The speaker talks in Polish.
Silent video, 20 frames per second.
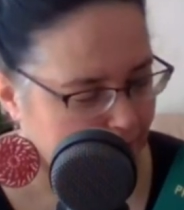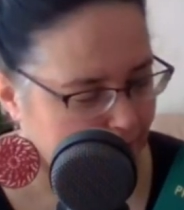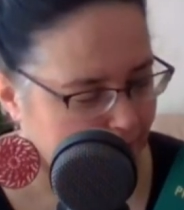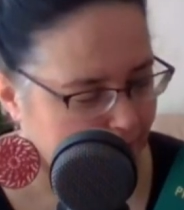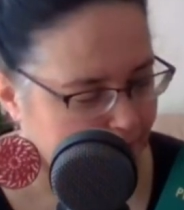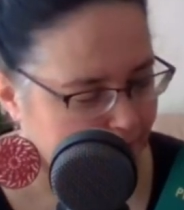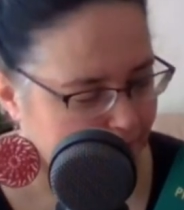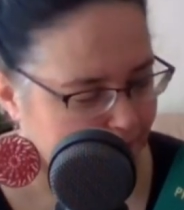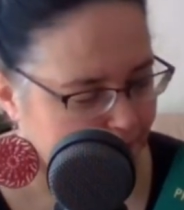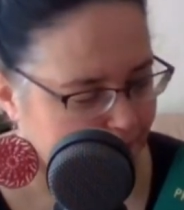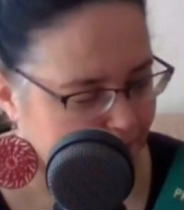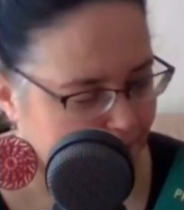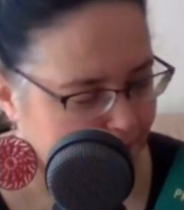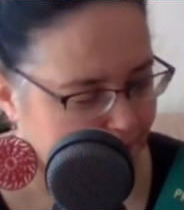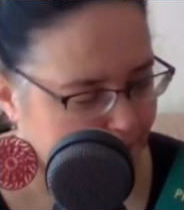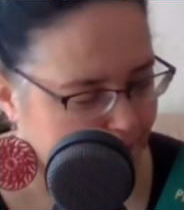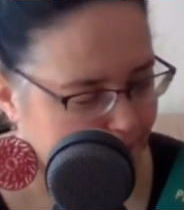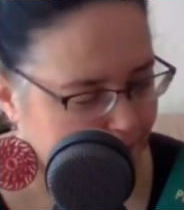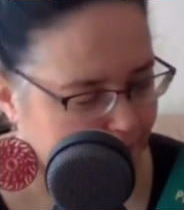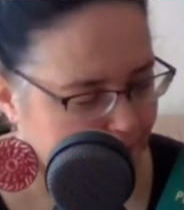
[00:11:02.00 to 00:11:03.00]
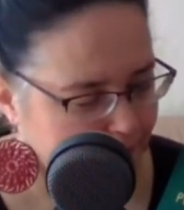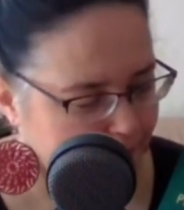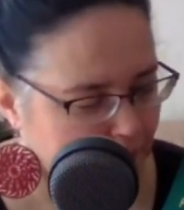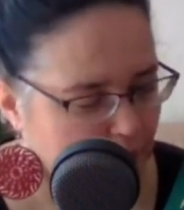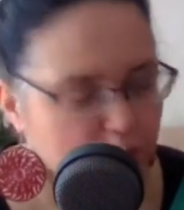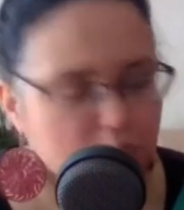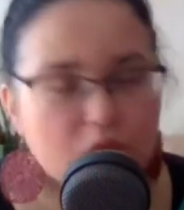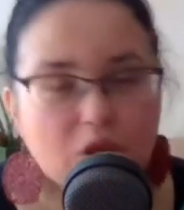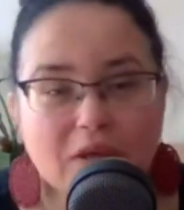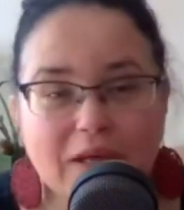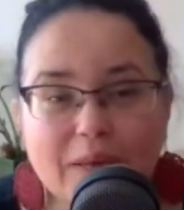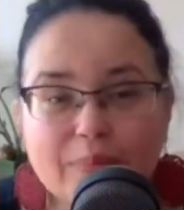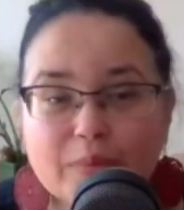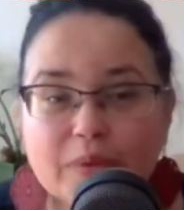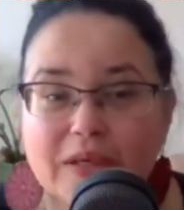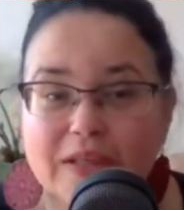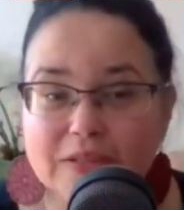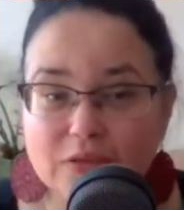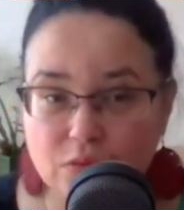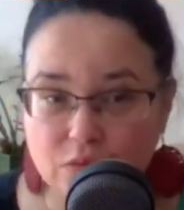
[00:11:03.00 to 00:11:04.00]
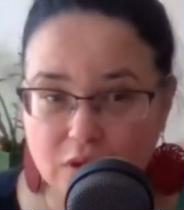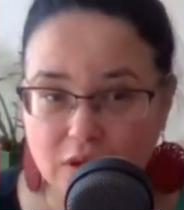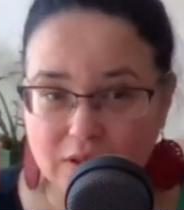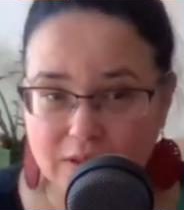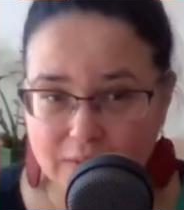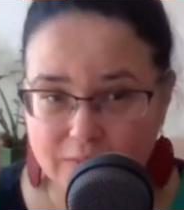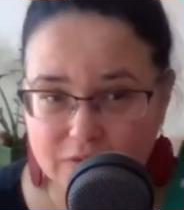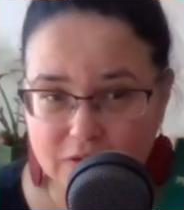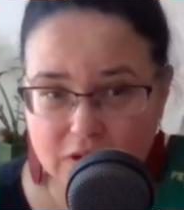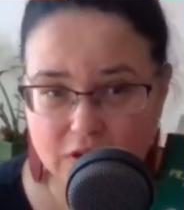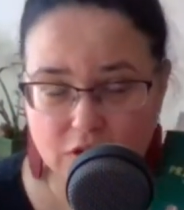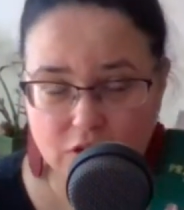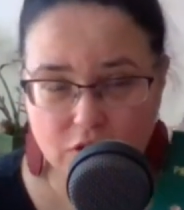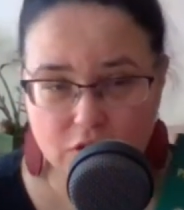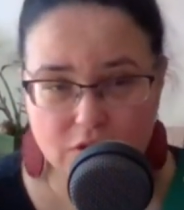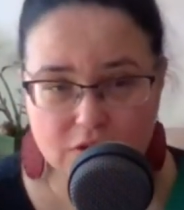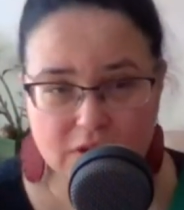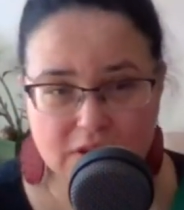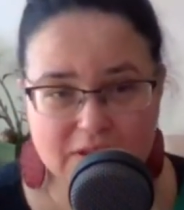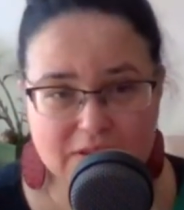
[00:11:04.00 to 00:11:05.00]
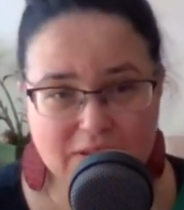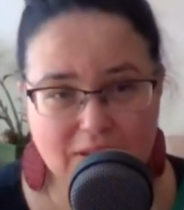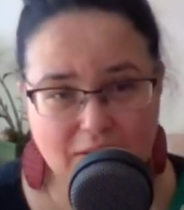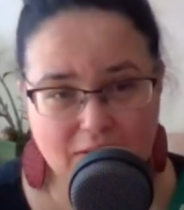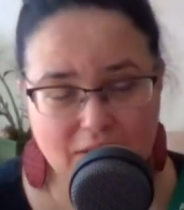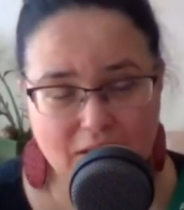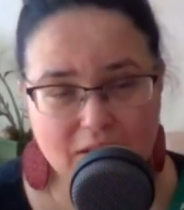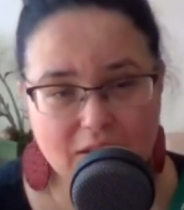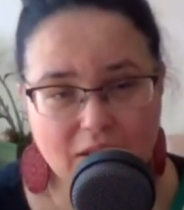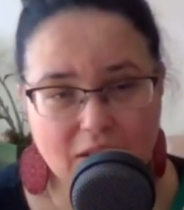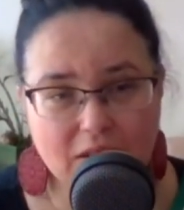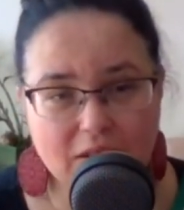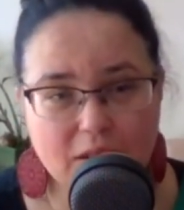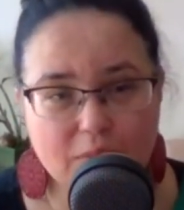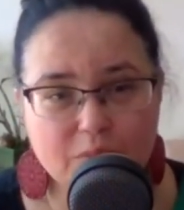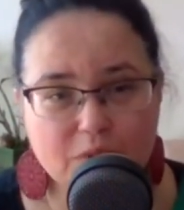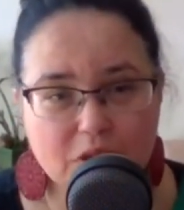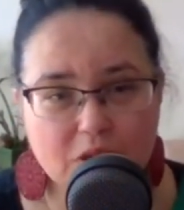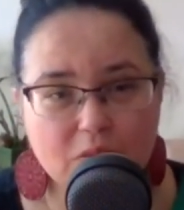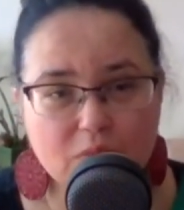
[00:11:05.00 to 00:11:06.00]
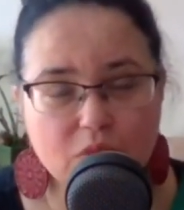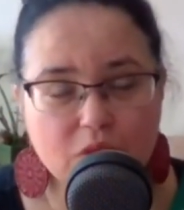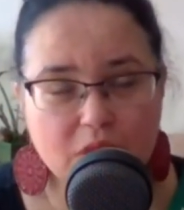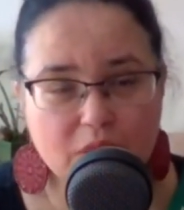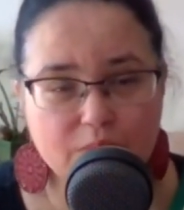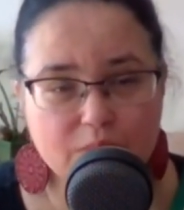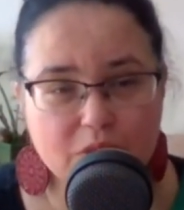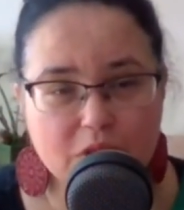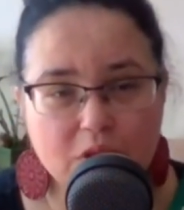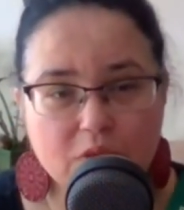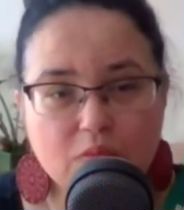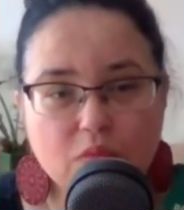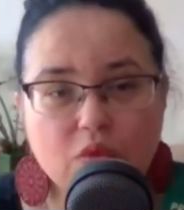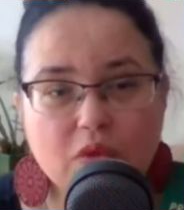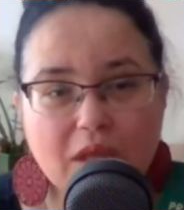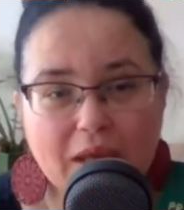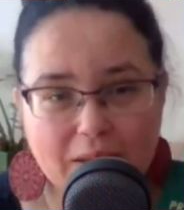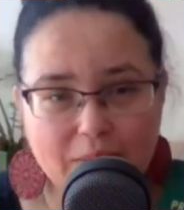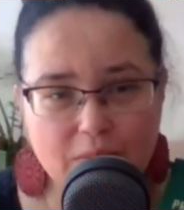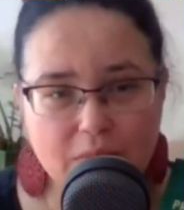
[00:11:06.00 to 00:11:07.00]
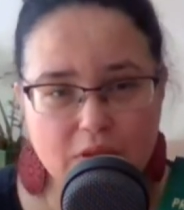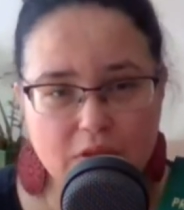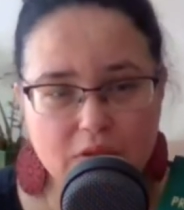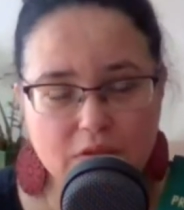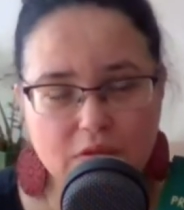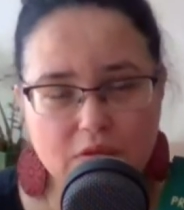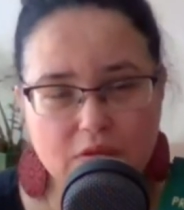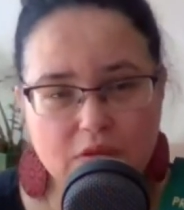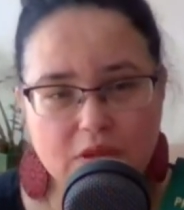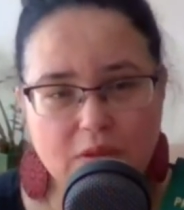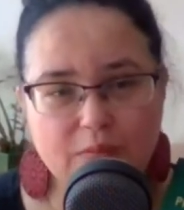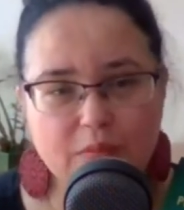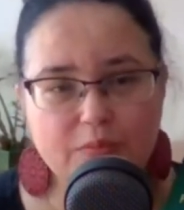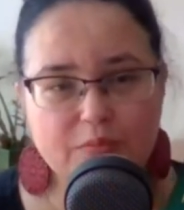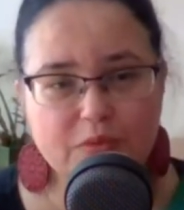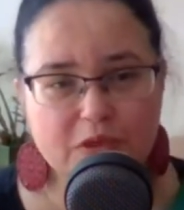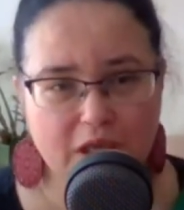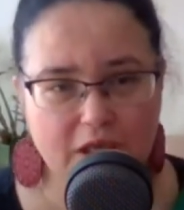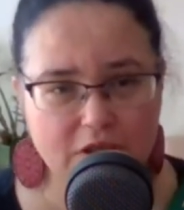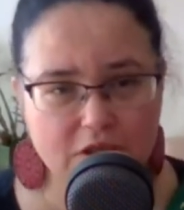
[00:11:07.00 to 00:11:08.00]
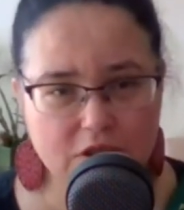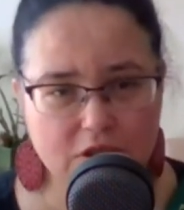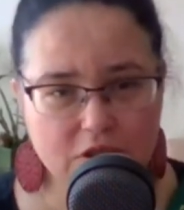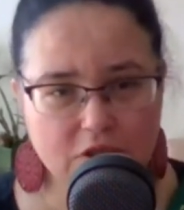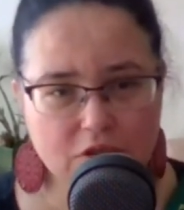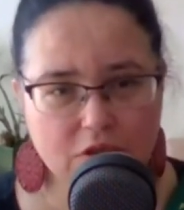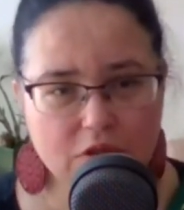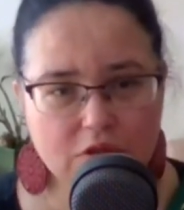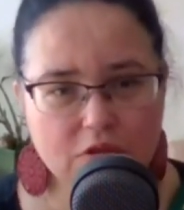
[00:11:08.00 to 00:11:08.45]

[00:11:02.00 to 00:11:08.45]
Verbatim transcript: Mm, autorka pokazuje nam w tej książce strategie, jakie przyjmujemy, żeby przeżyć.